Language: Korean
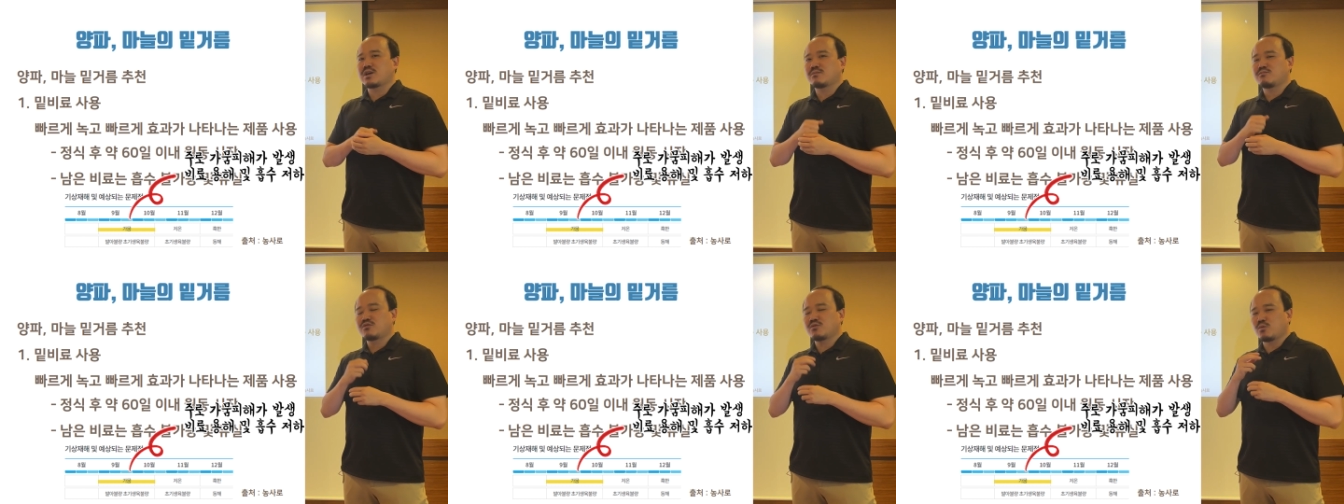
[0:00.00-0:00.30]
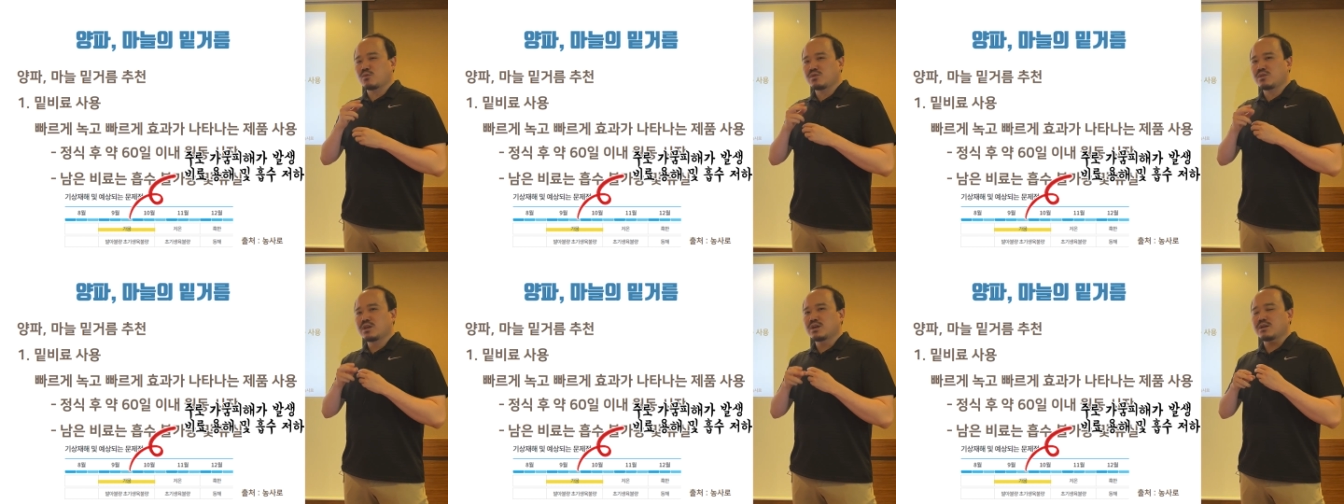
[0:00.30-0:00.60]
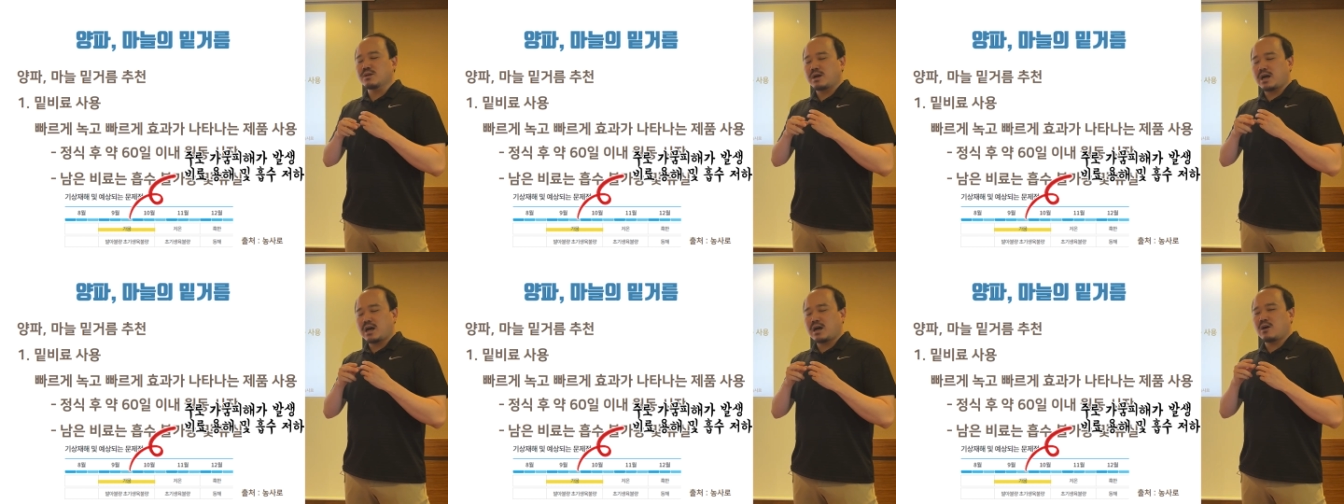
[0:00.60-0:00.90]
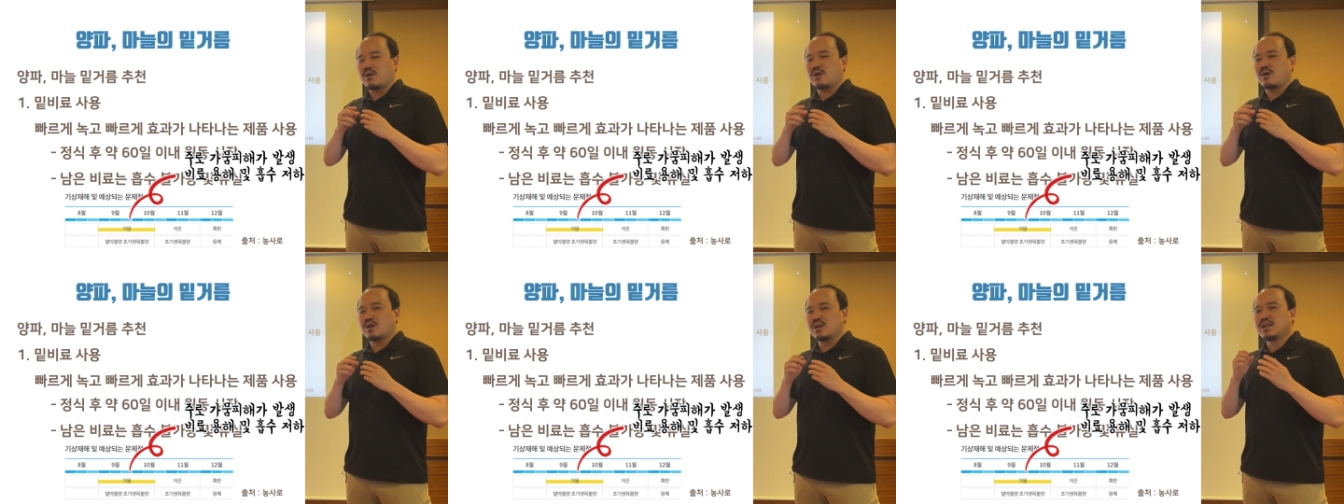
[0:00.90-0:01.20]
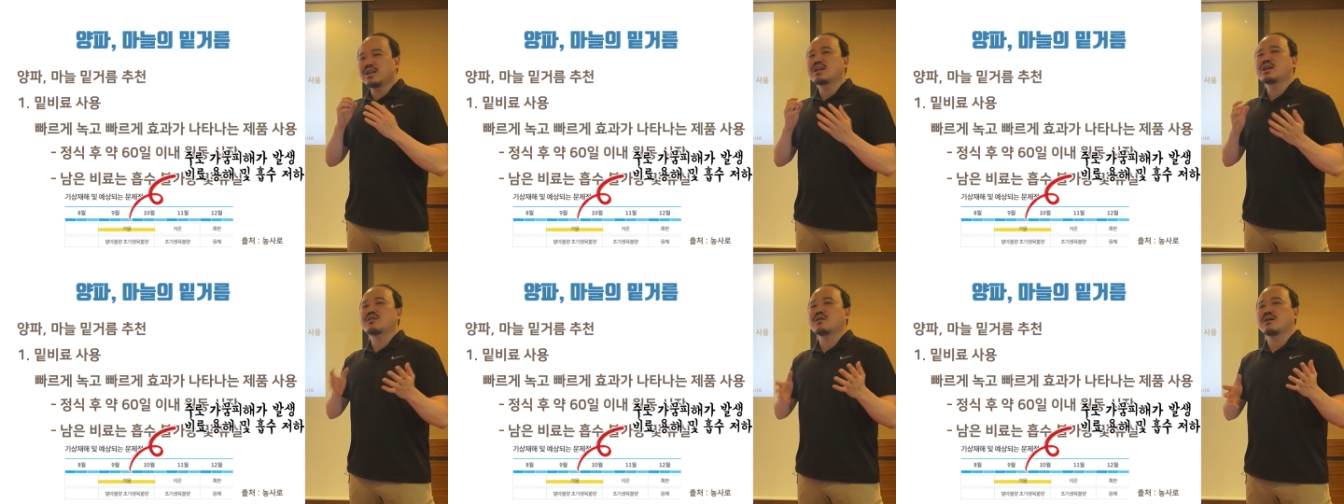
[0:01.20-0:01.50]
아무리 온나 아, 어,
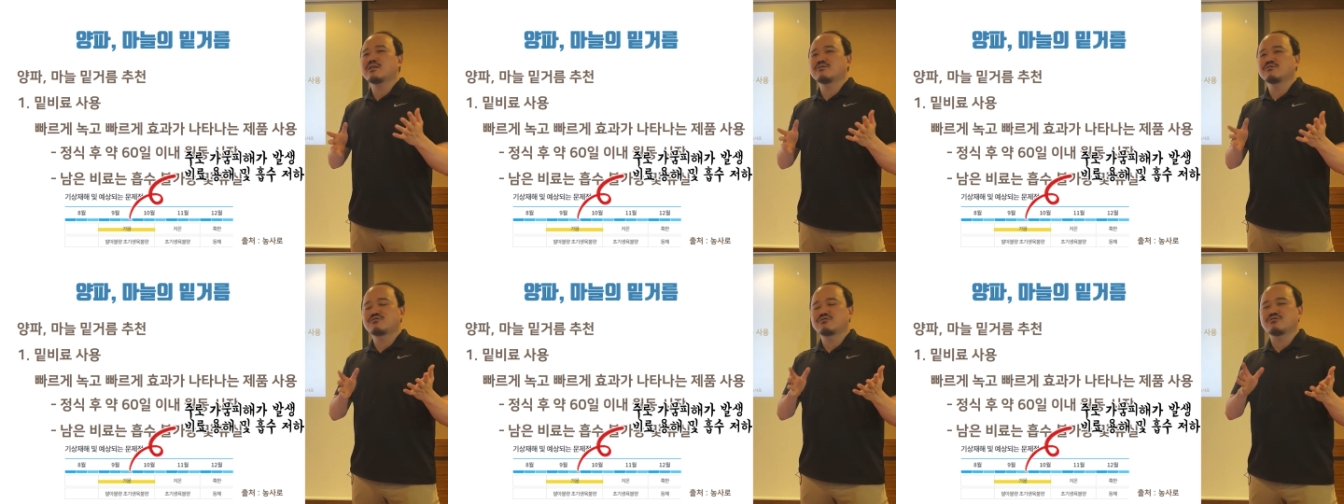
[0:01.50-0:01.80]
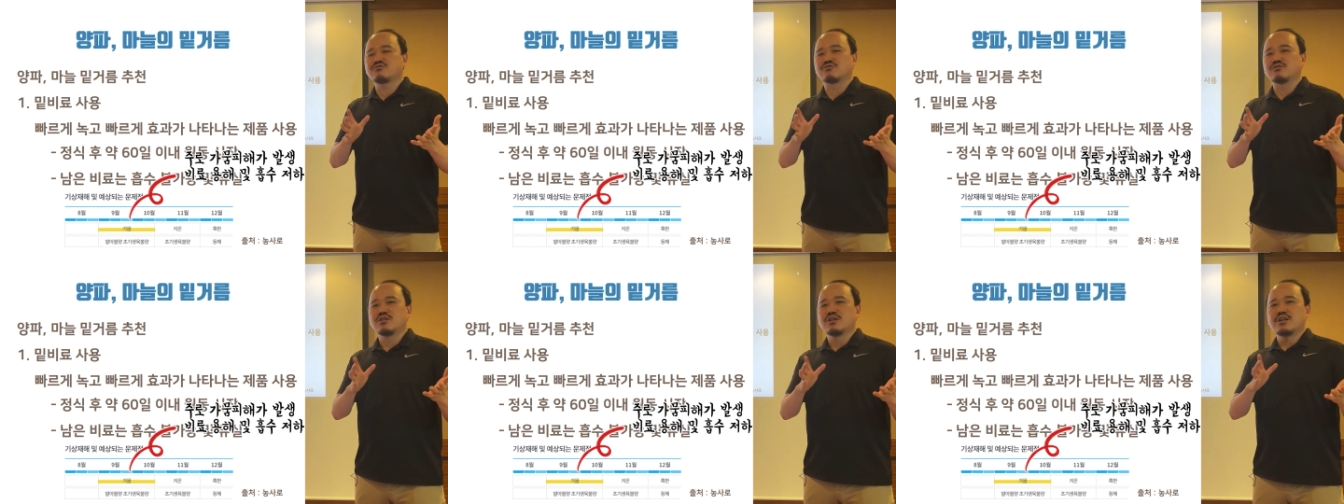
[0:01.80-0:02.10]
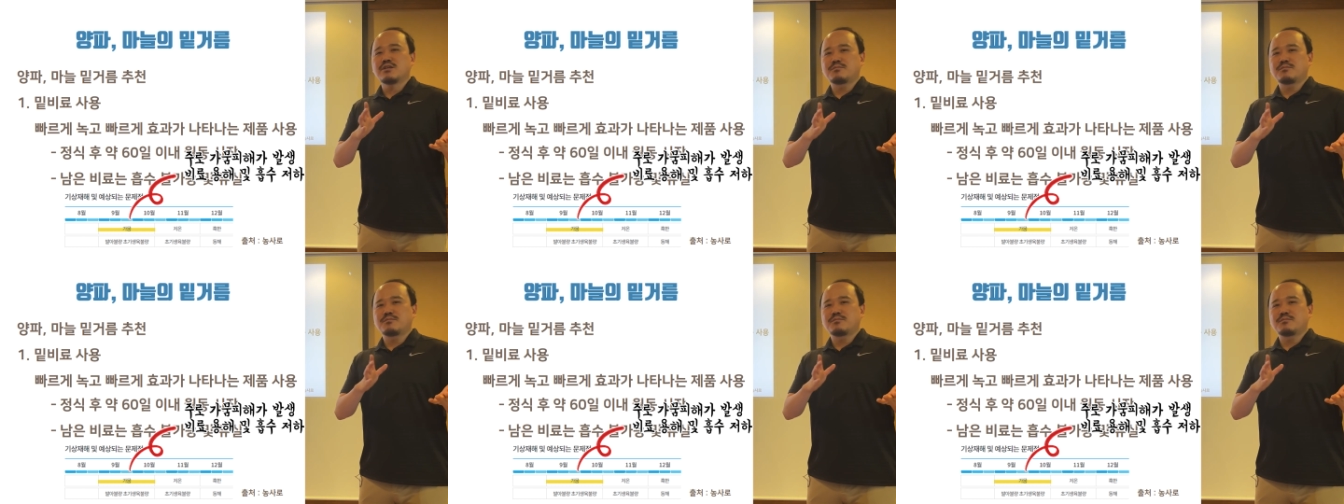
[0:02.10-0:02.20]
일기상으로